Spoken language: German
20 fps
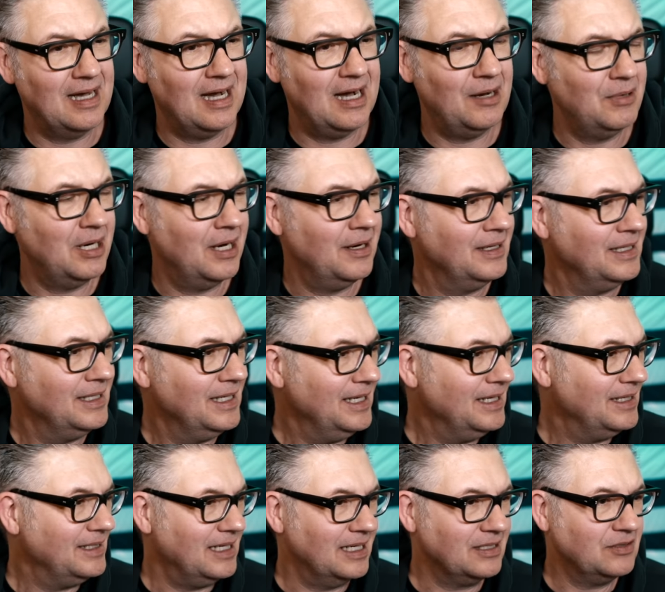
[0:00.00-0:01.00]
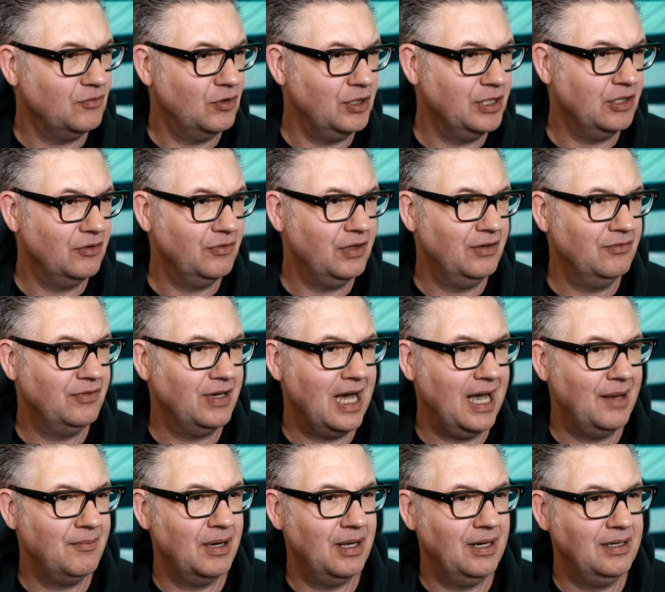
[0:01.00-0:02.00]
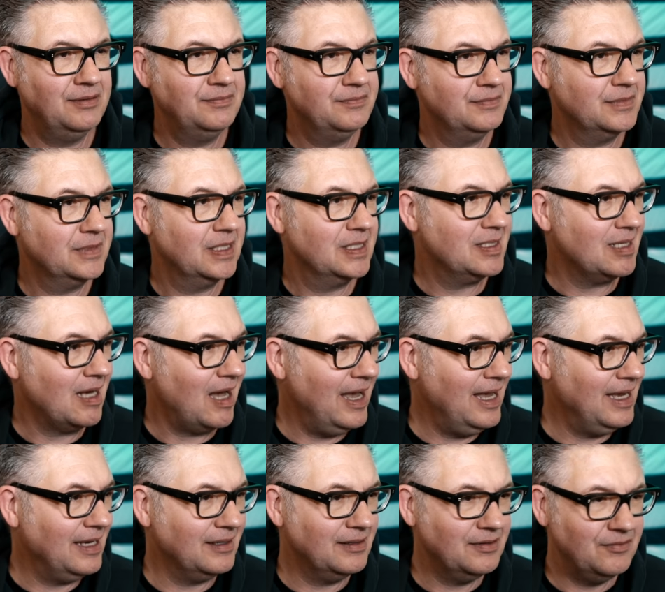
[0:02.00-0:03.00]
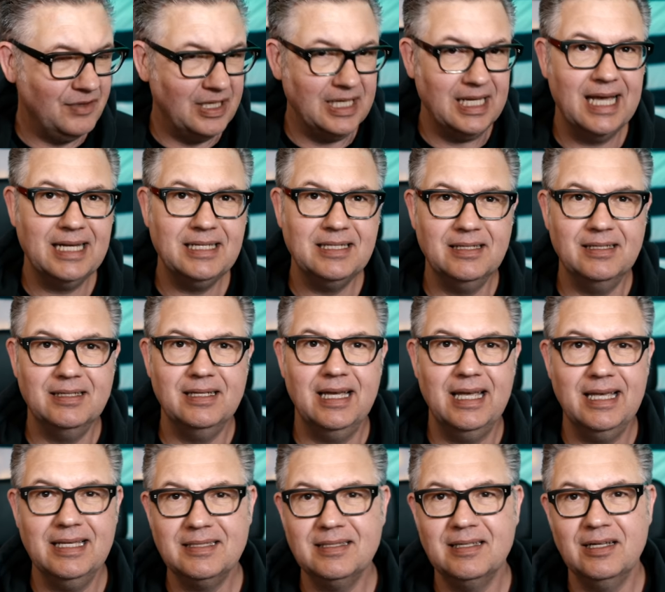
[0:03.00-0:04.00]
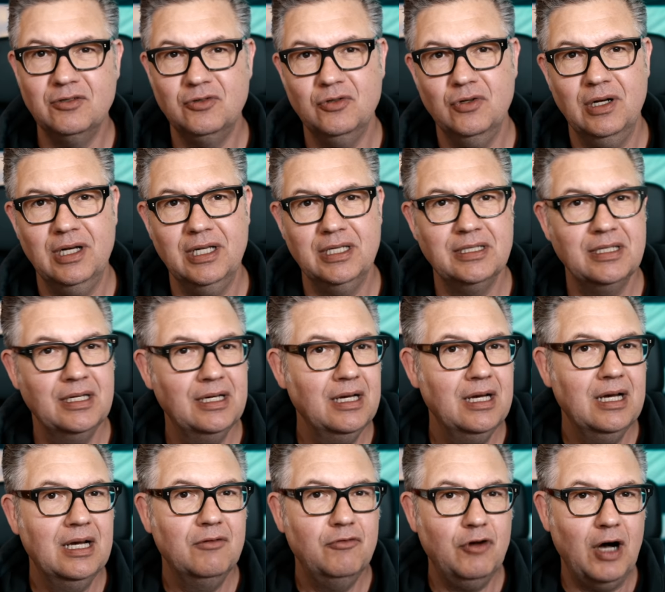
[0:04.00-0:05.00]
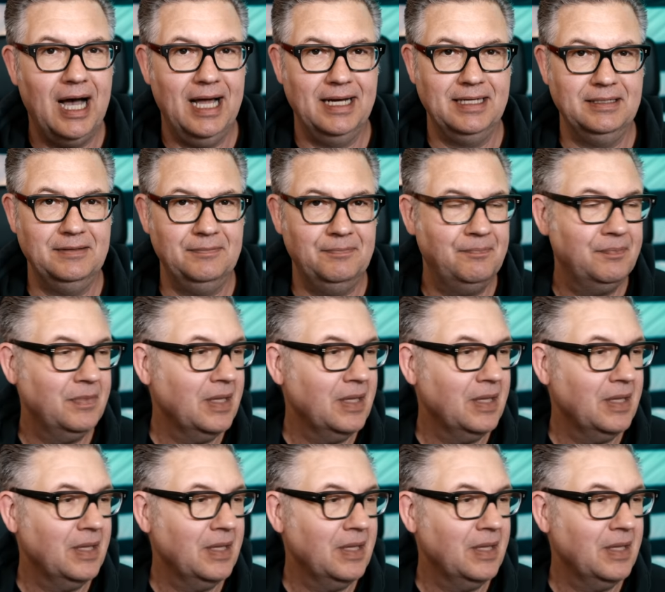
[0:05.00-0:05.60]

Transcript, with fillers: aber das wollte ich auf jeden Fall einmal zeigen. Vignette ist natürlich vorhanden.